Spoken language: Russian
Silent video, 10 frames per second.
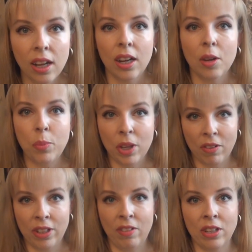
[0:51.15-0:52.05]
А
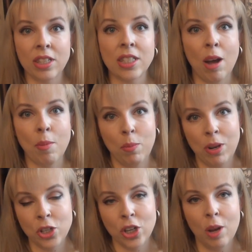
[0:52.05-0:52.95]
первая, наверное, самая
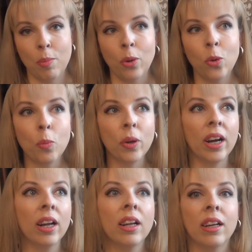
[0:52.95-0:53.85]
большая
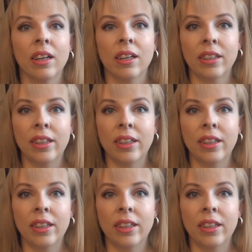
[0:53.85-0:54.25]
покупка э,